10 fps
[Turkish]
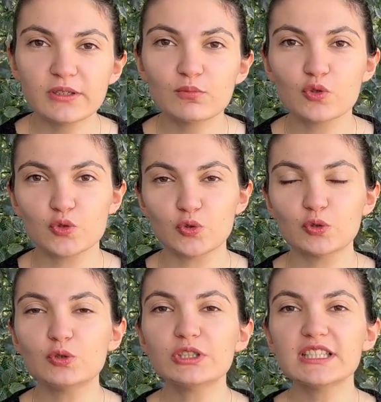
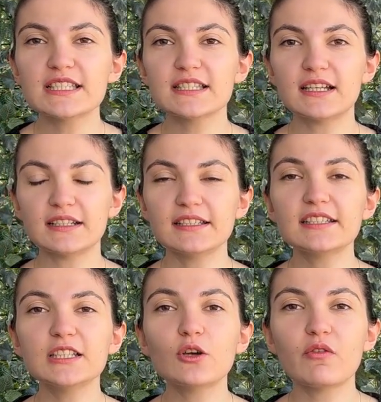bozukluğu kişilerde
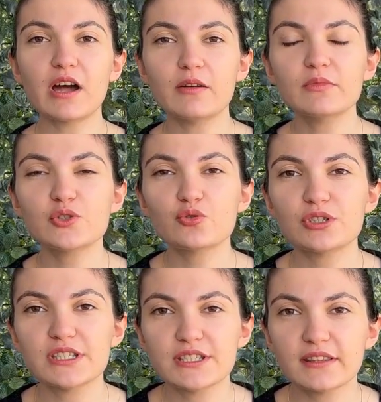kilo verme
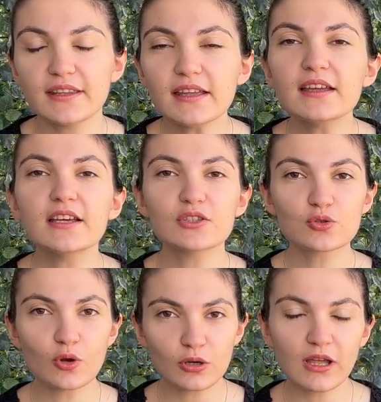sürecinde
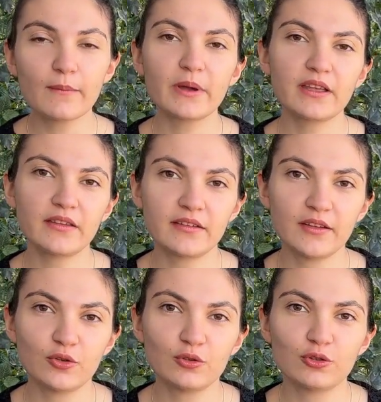zorlanmaya neden
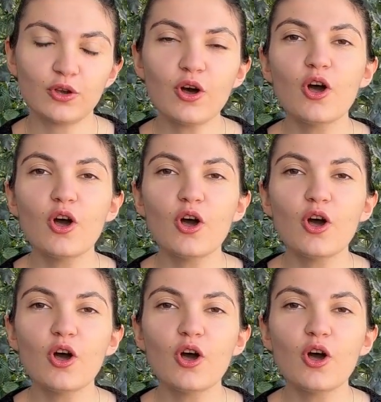oluyor.